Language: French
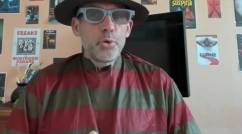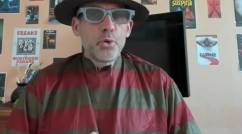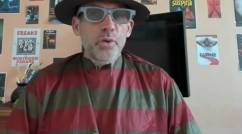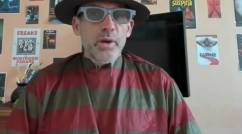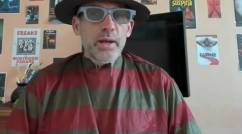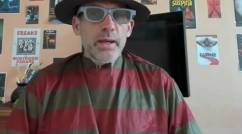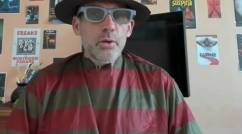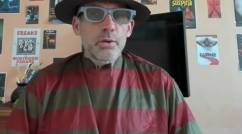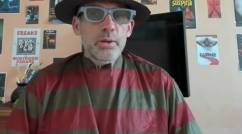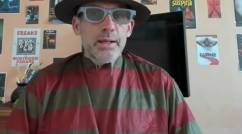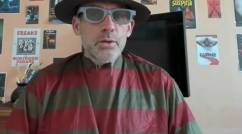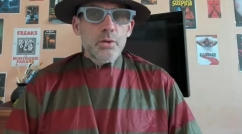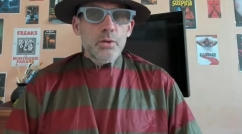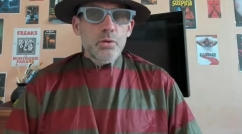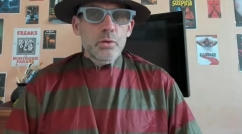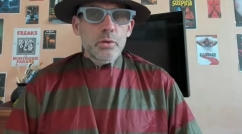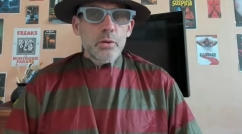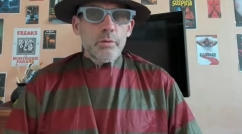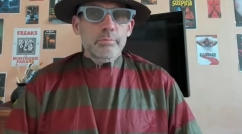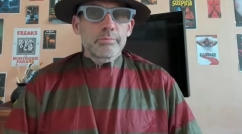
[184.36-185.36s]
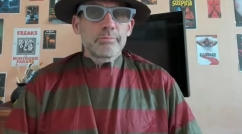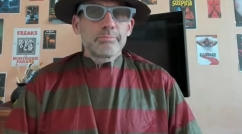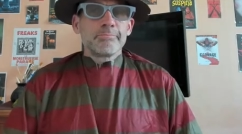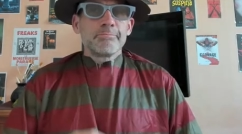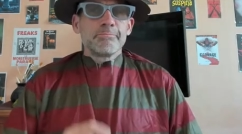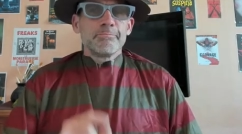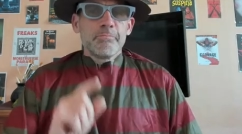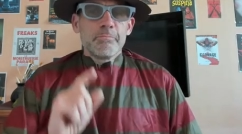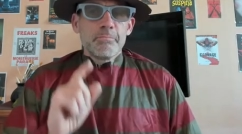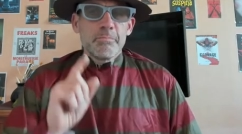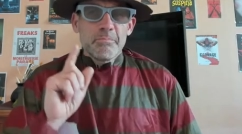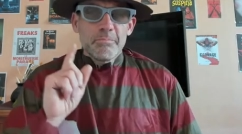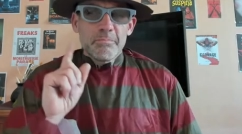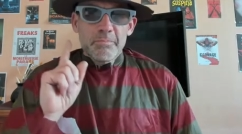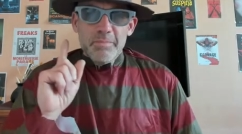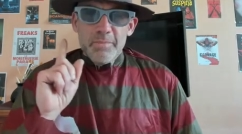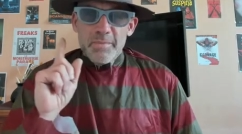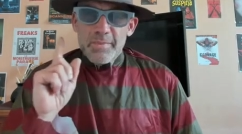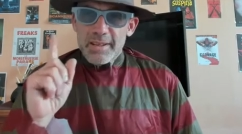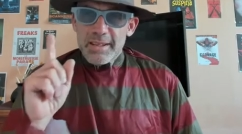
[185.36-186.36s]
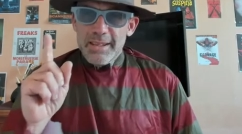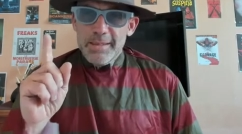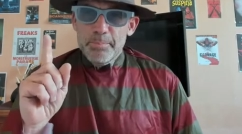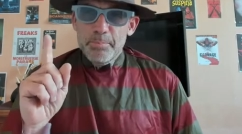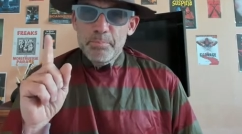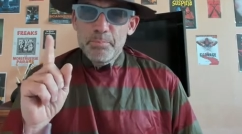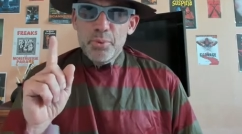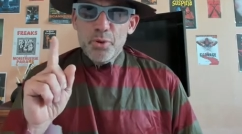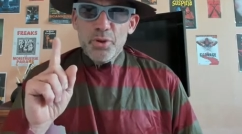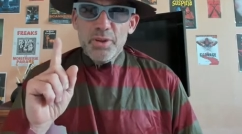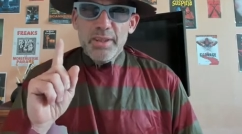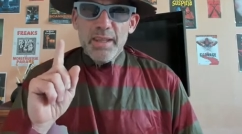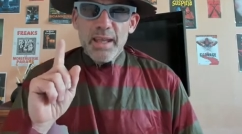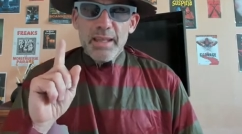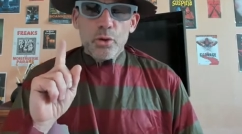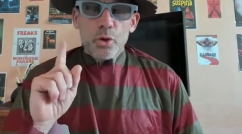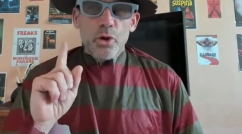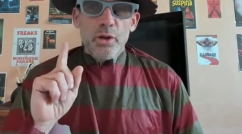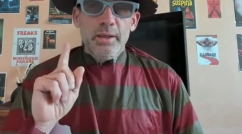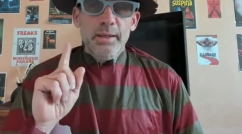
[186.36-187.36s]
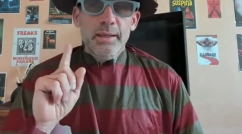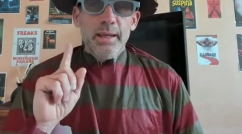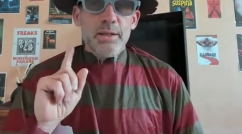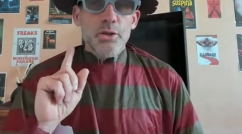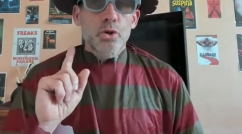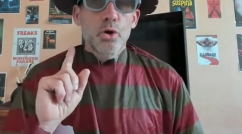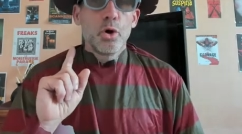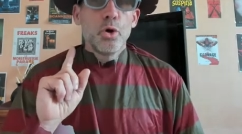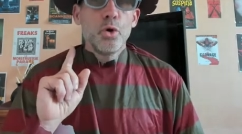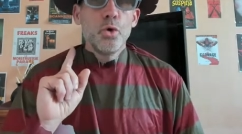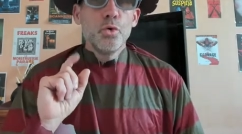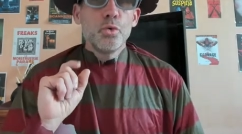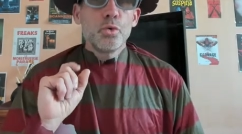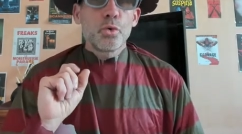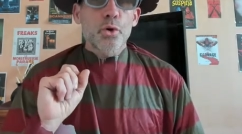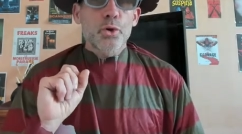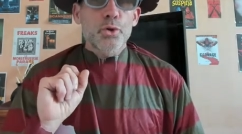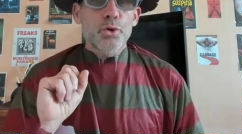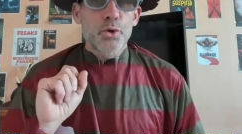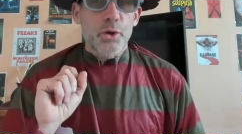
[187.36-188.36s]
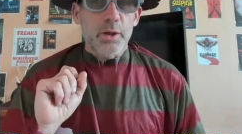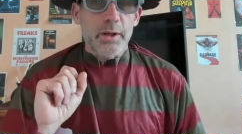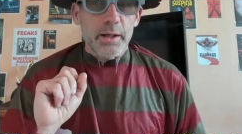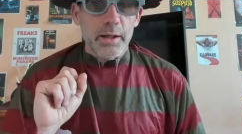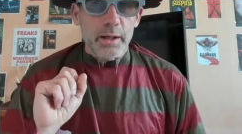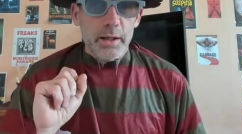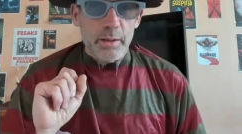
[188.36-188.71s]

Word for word: que nature, qui peut-être cachent un lourd secret.